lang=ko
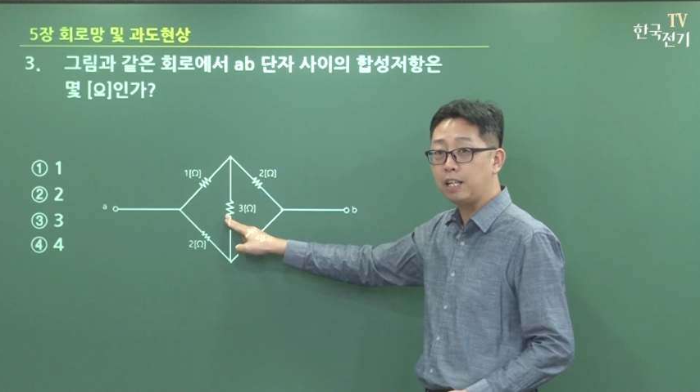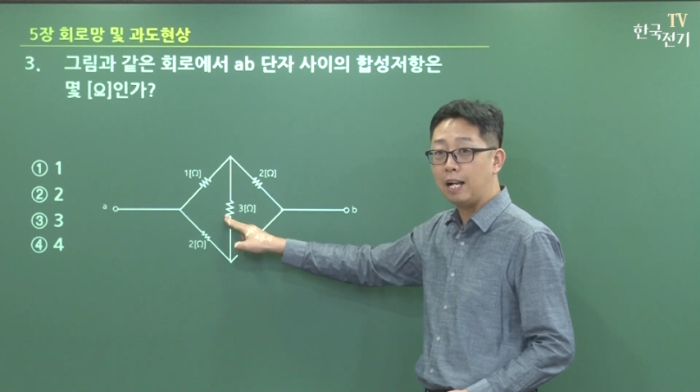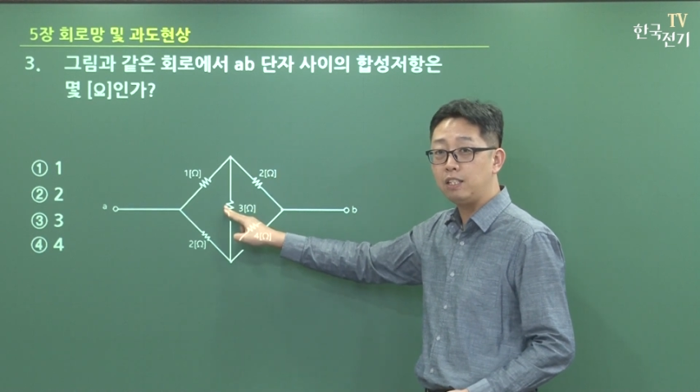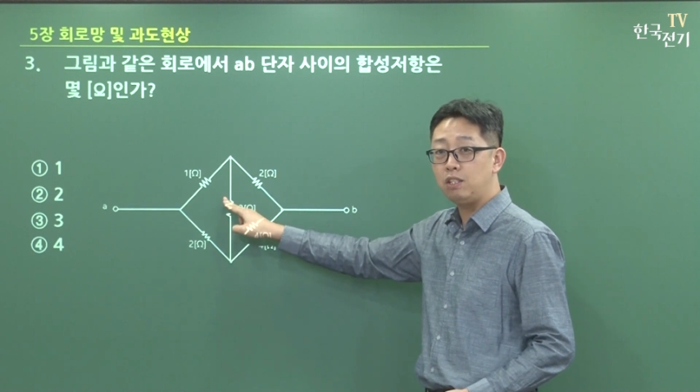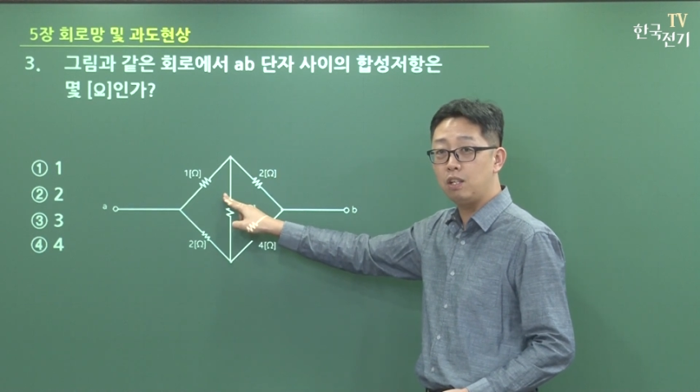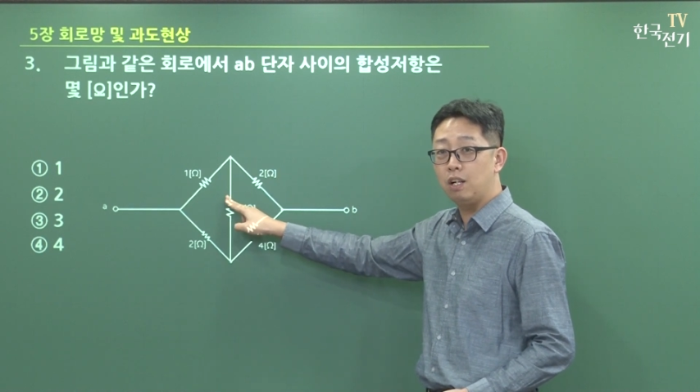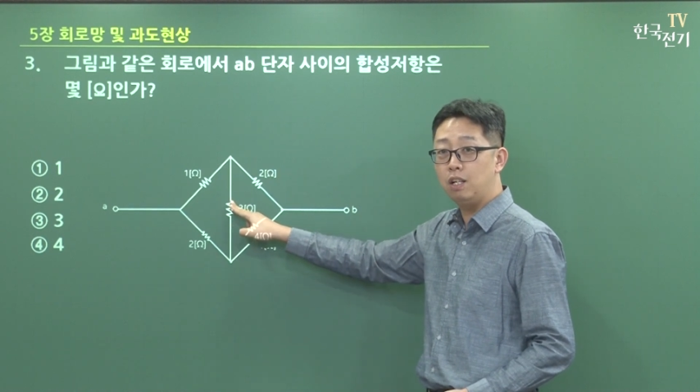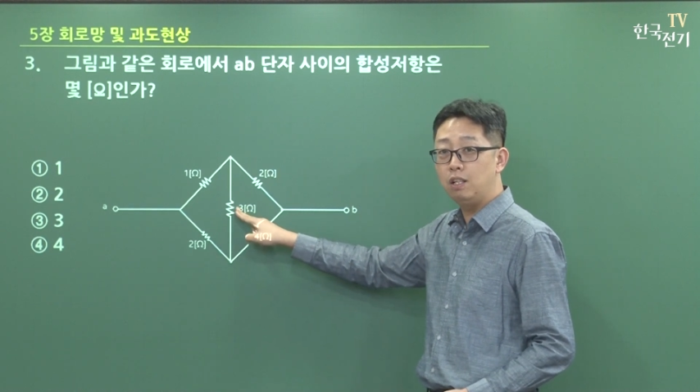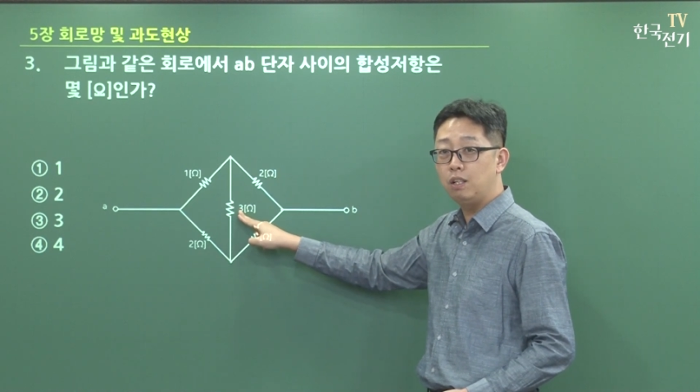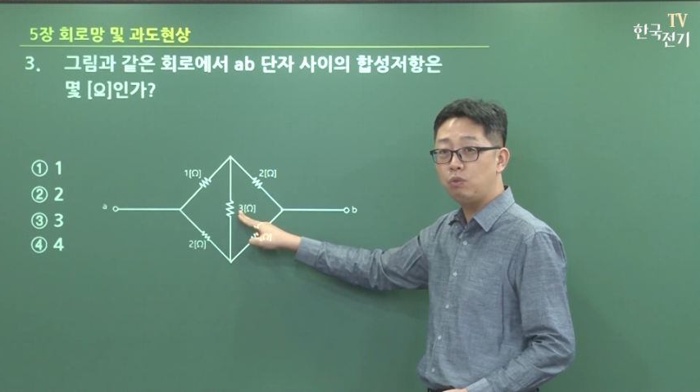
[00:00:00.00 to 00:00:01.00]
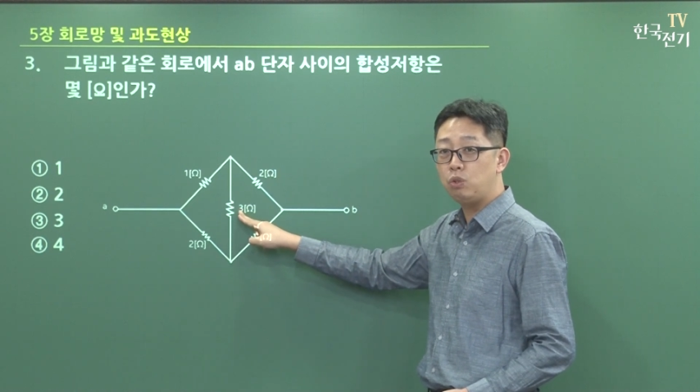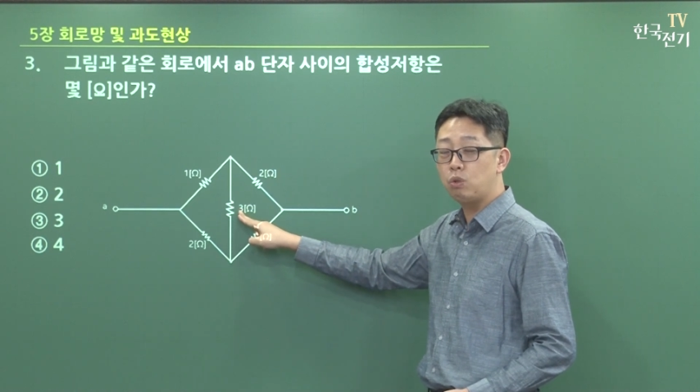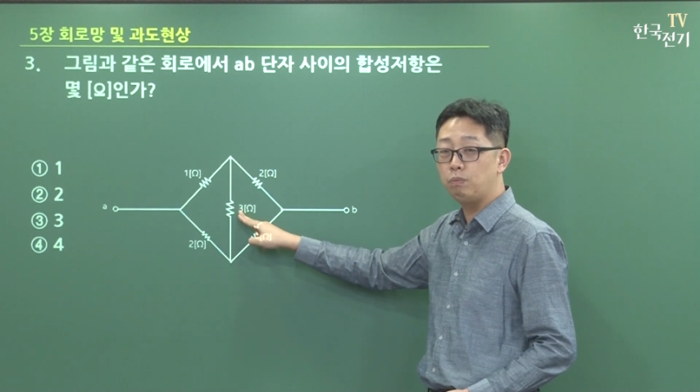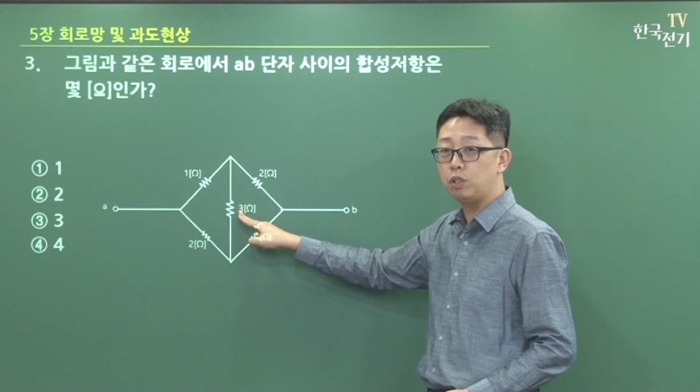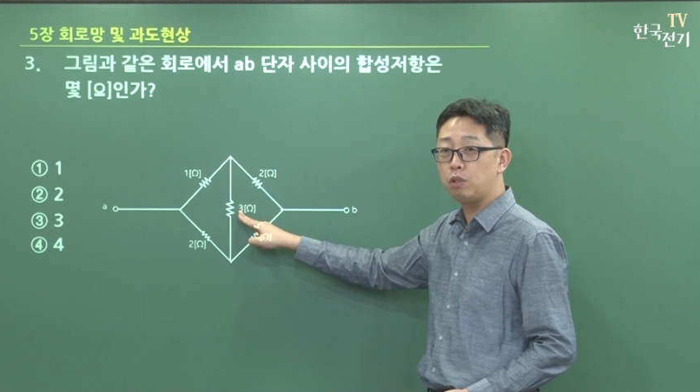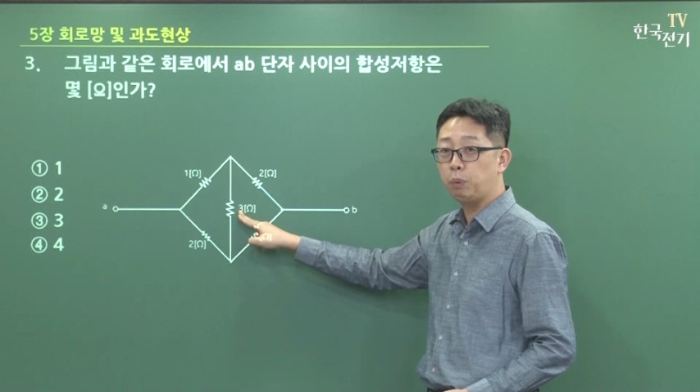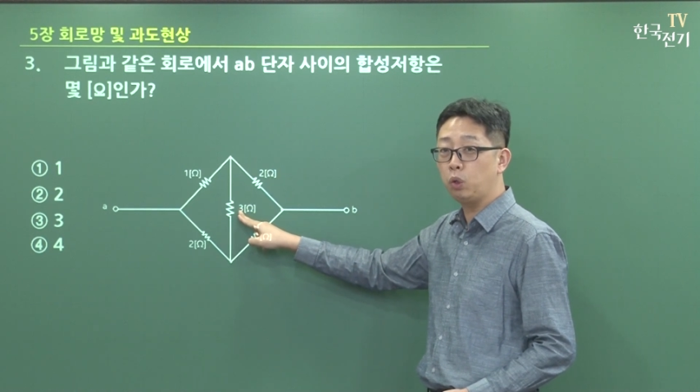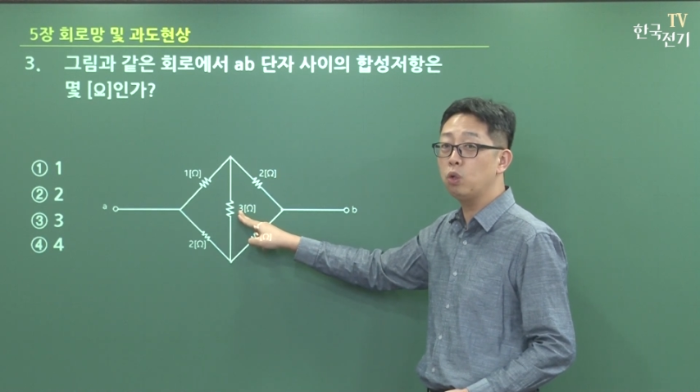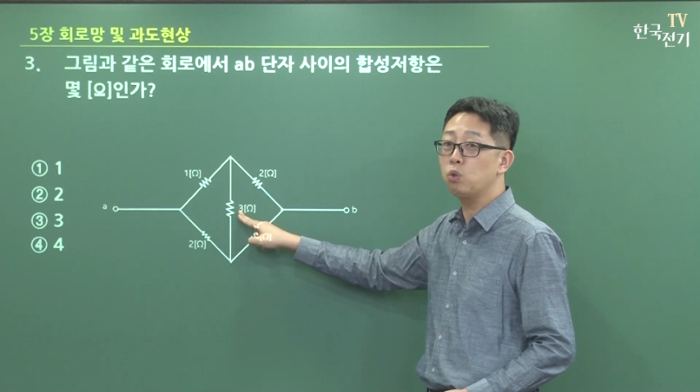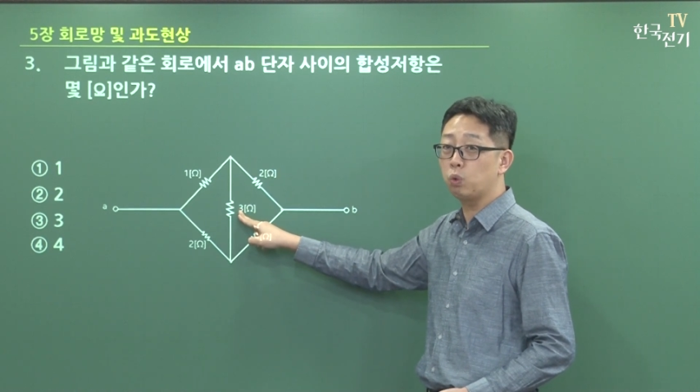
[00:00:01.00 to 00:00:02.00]
게 아니죠. 휘스톤 브릿지
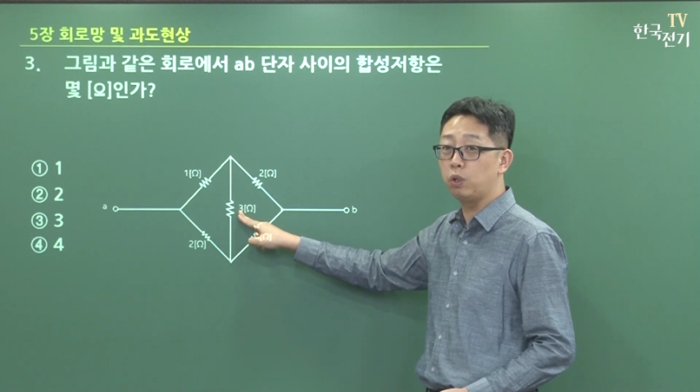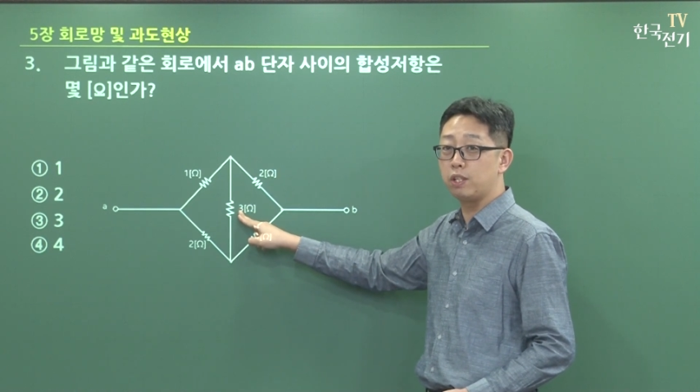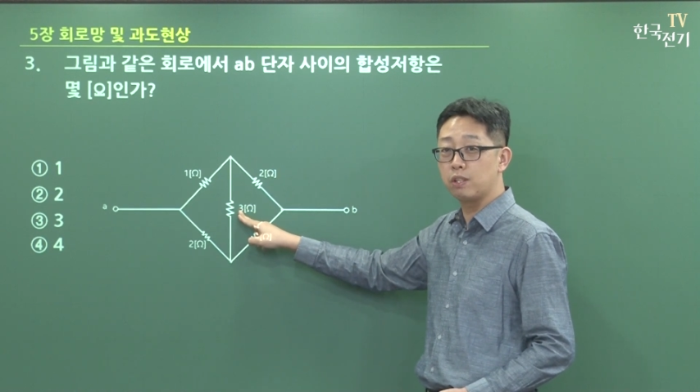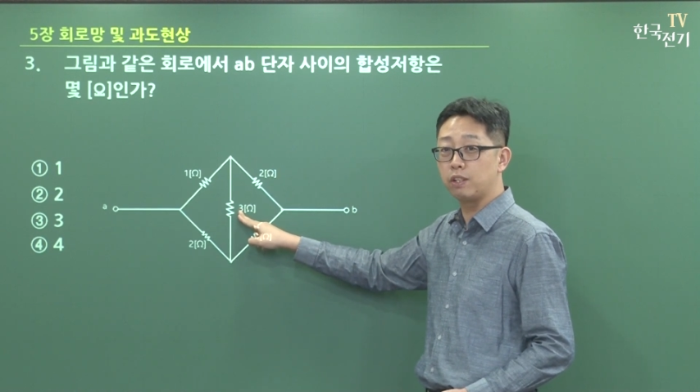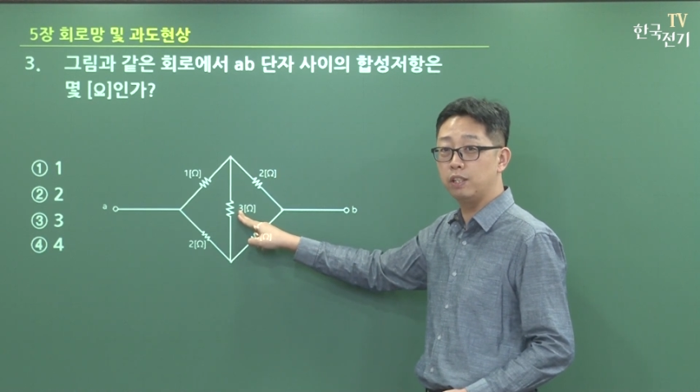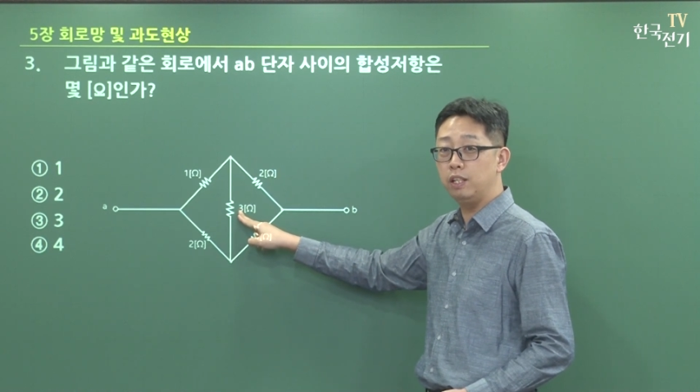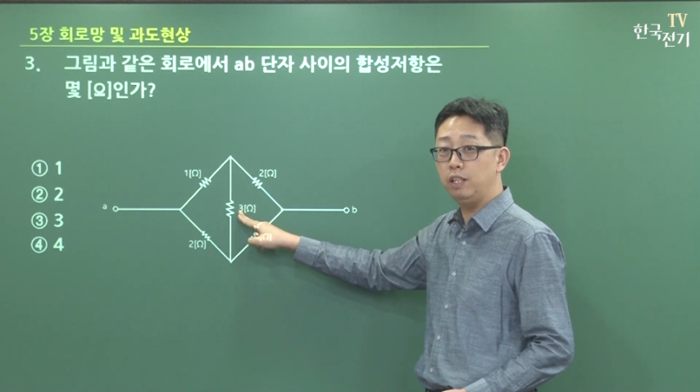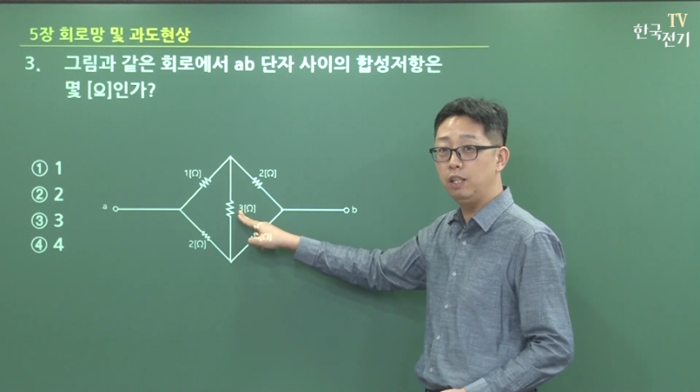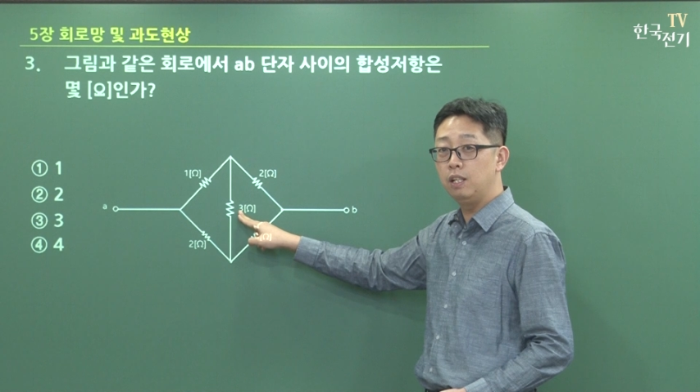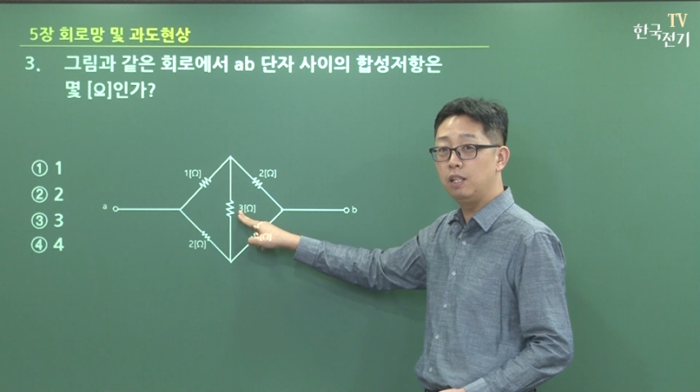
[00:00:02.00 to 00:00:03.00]
평형 조건에서는.